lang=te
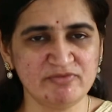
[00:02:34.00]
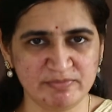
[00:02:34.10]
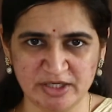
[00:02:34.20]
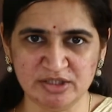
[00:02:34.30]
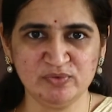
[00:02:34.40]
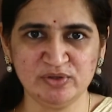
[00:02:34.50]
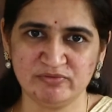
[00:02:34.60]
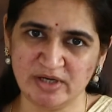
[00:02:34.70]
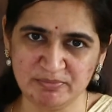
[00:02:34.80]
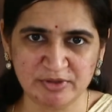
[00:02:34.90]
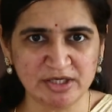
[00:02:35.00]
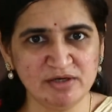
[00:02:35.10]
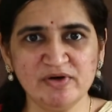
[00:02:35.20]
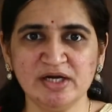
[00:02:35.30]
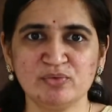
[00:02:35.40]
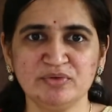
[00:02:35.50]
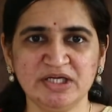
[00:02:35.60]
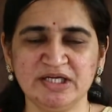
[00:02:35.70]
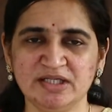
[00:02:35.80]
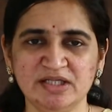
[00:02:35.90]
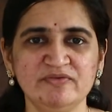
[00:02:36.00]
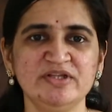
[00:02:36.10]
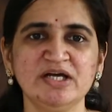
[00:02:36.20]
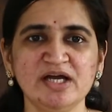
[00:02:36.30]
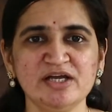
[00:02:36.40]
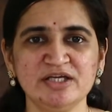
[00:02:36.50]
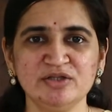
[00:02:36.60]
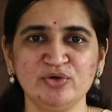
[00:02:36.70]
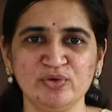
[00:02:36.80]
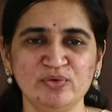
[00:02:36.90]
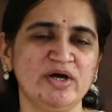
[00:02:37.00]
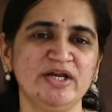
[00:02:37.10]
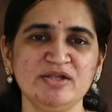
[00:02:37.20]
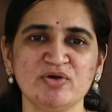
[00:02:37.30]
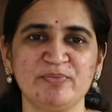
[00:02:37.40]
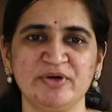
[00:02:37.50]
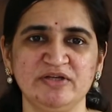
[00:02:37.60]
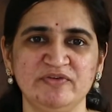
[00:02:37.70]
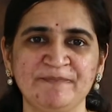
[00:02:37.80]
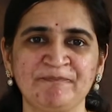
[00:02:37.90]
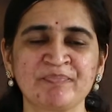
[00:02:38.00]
అవి పదవులు వాళ్ళ పేర్లు వాళ్ళకు ఉంటాయి అదేవిధంగా ఇంద్రుడు అనేది ఒక పదవి